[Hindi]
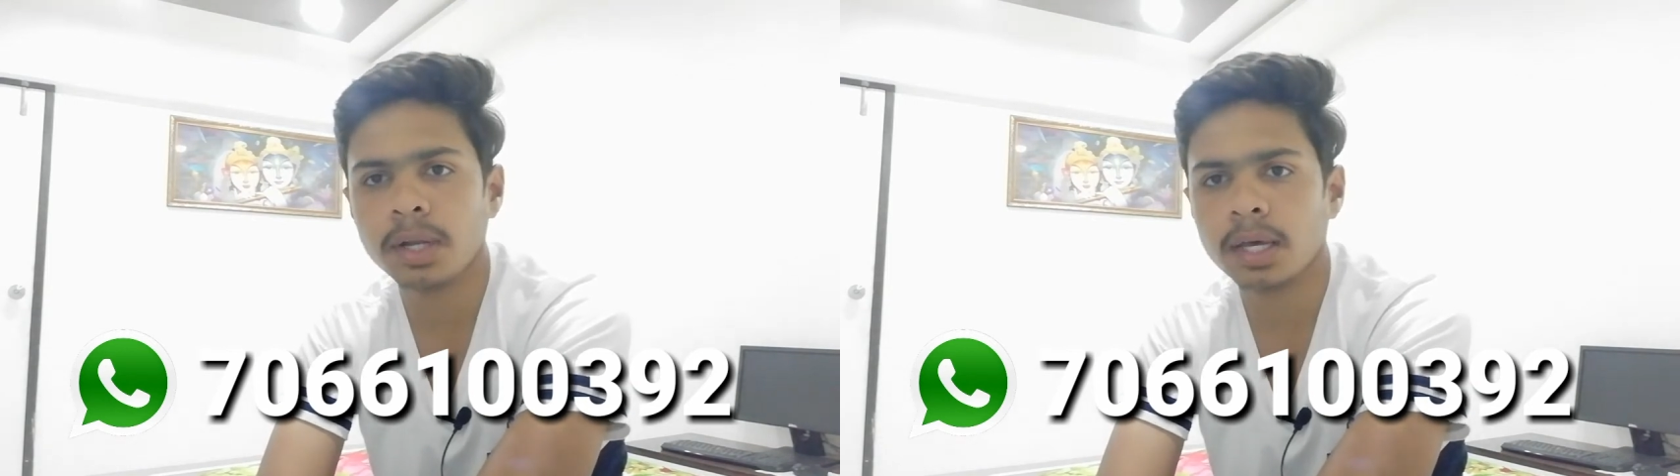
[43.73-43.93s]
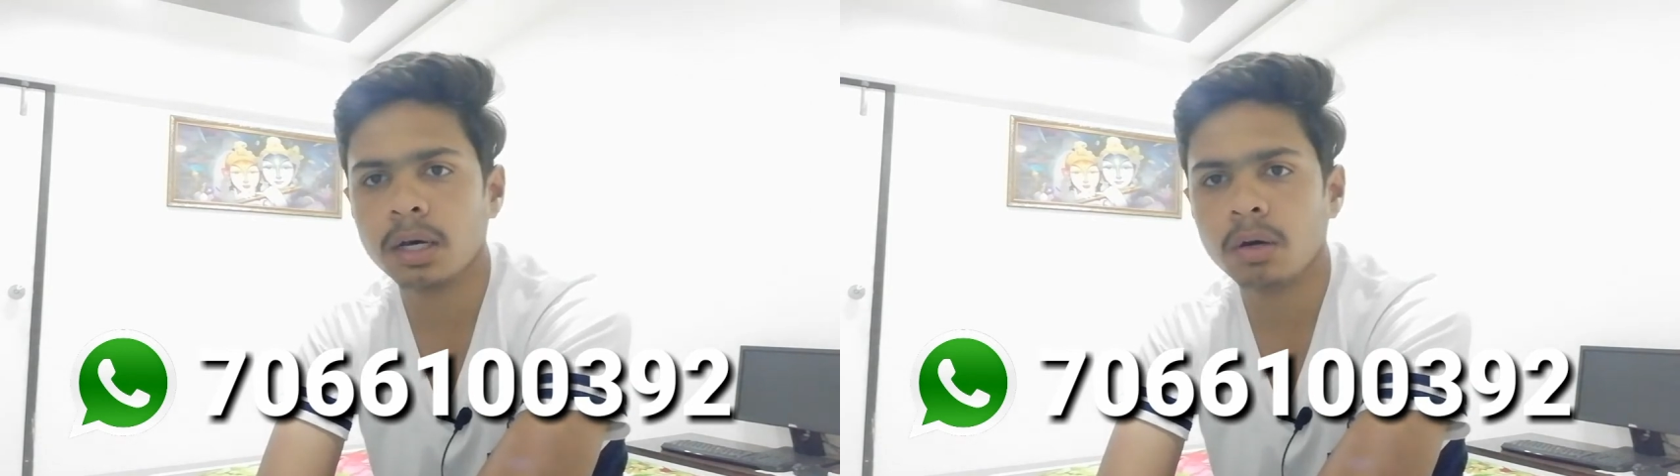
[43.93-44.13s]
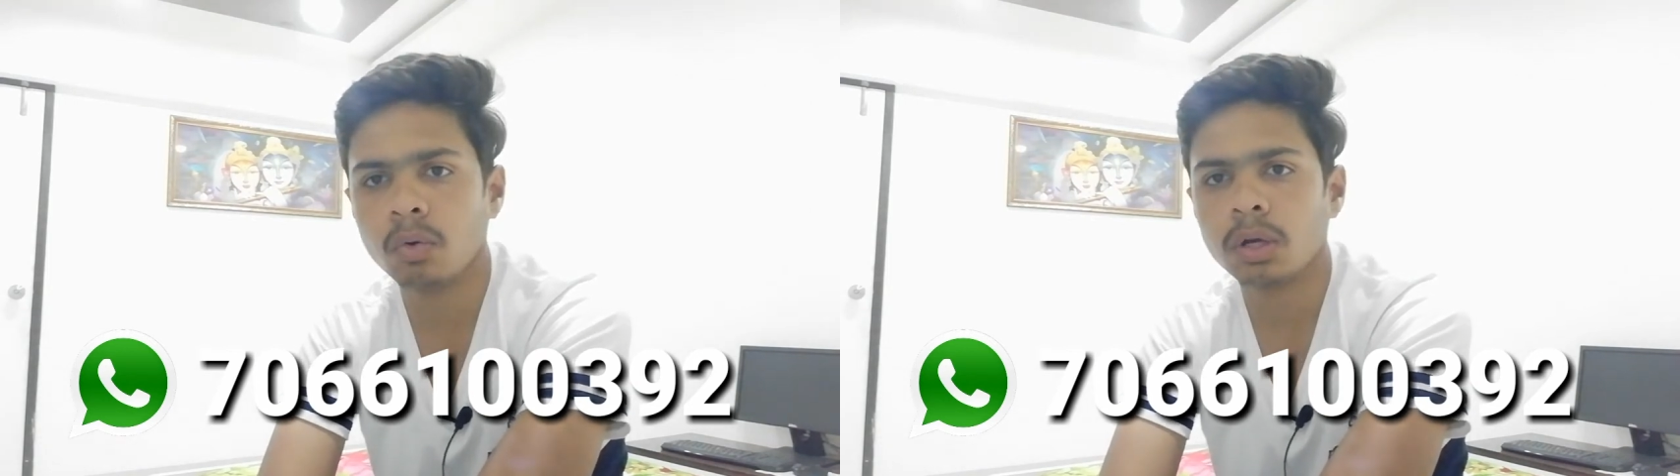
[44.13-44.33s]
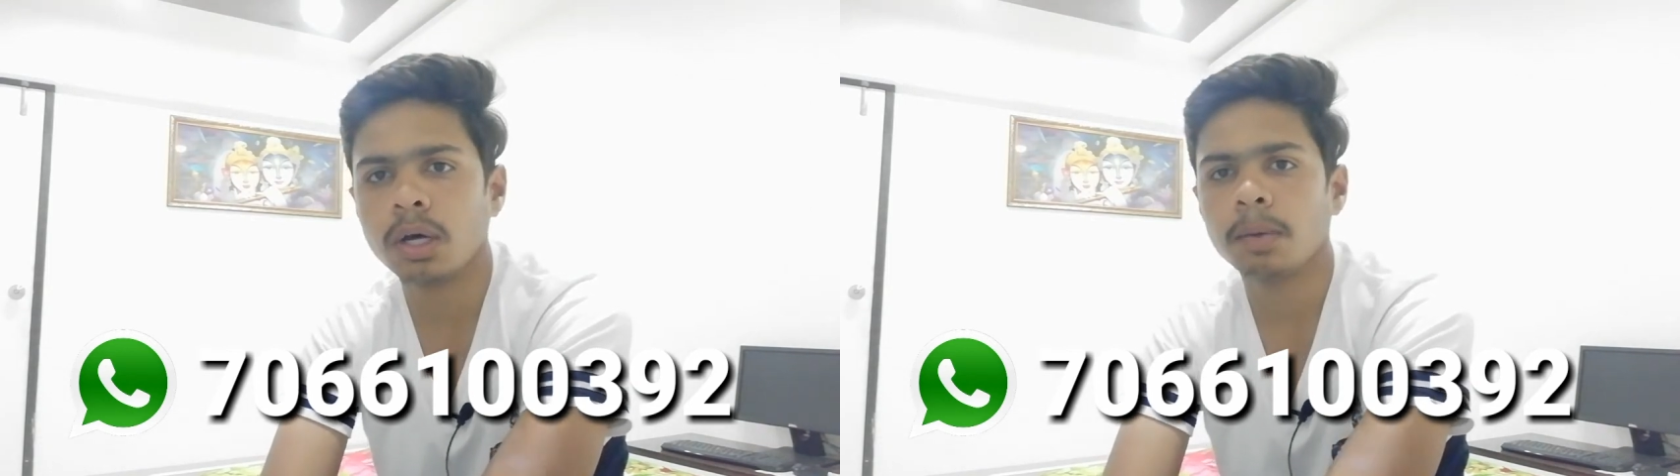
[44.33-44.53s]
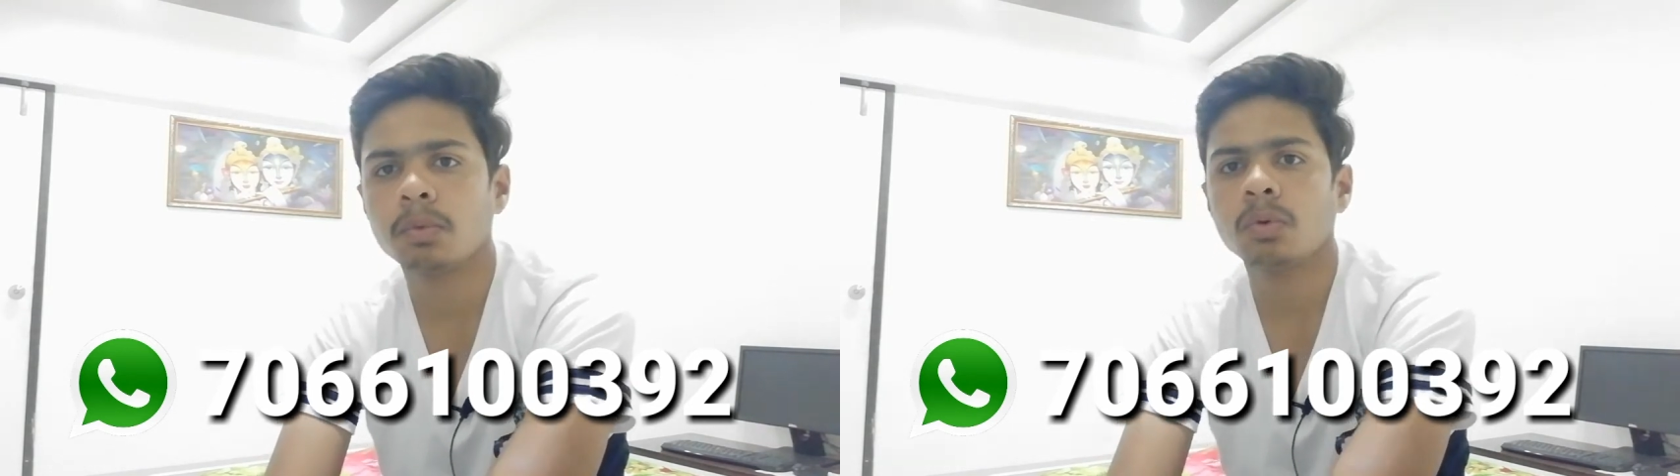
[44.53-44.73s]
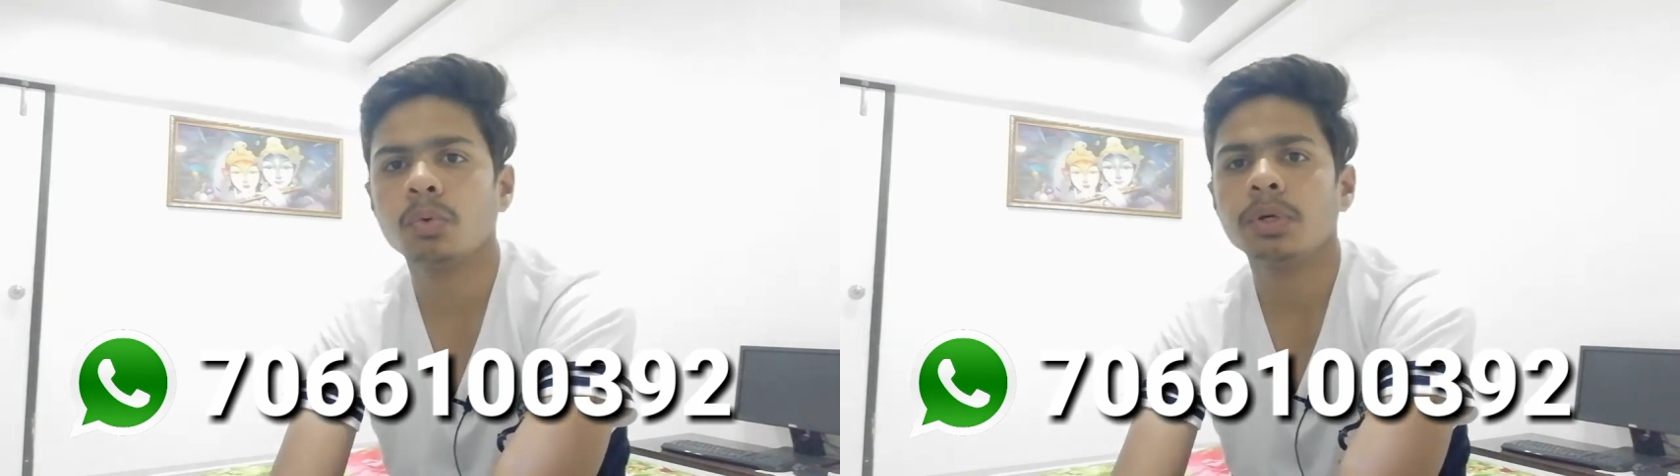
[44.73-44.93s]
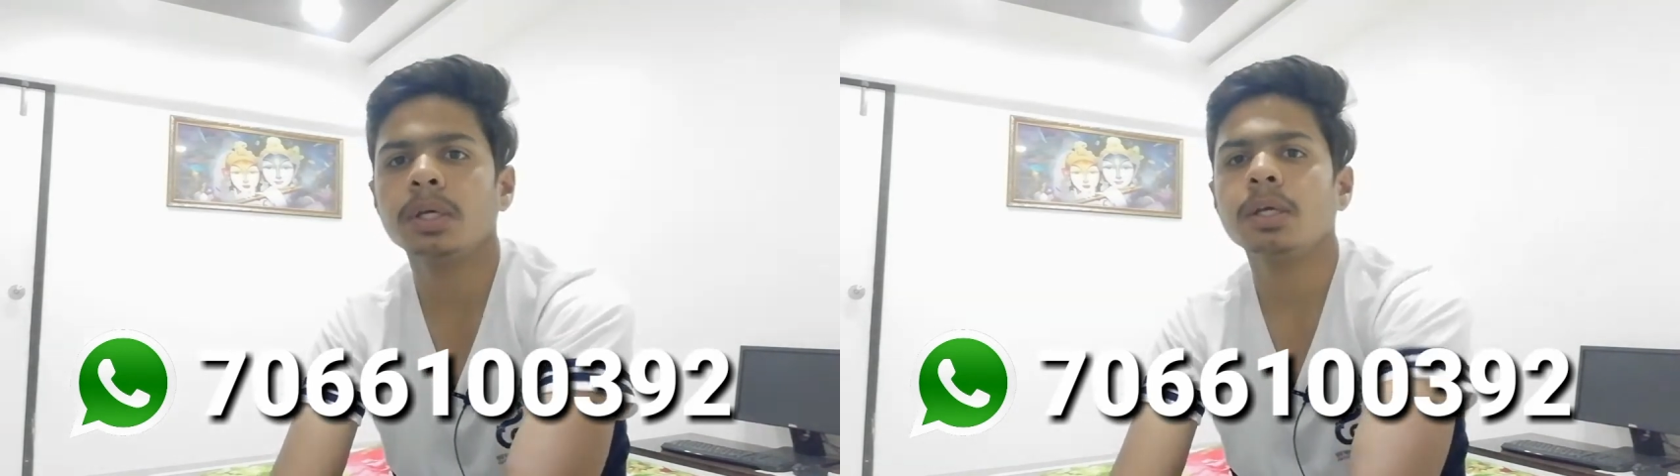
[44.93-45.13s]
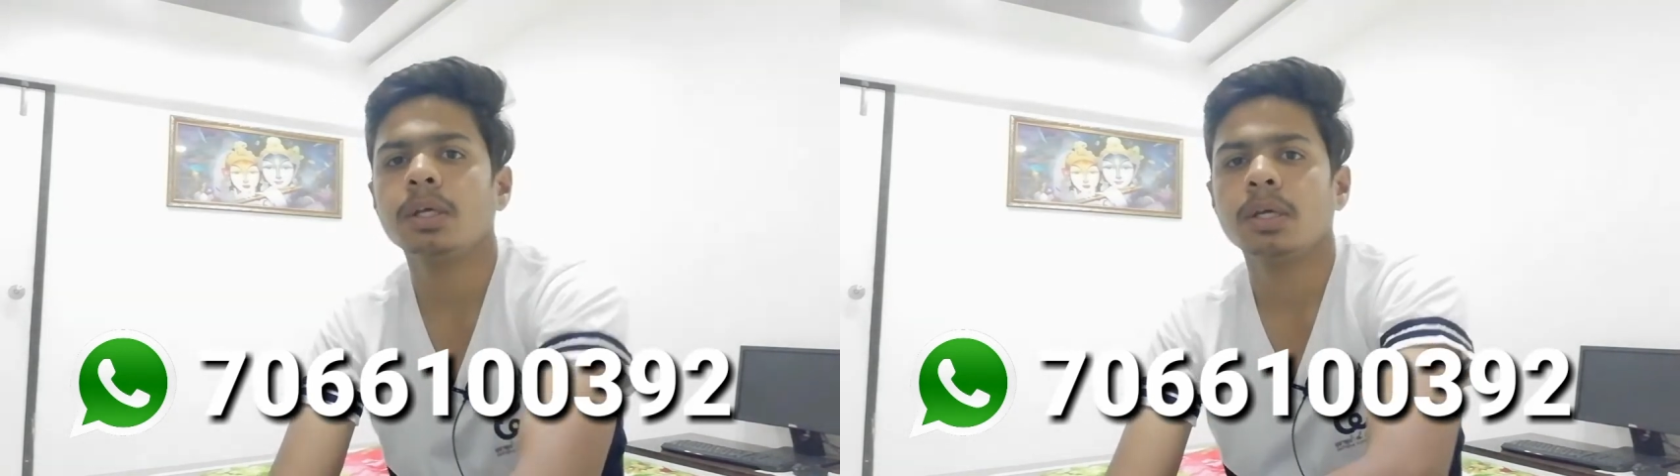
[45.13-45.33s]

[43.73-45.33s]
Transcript: भी रहेगा और अगर आपको कोई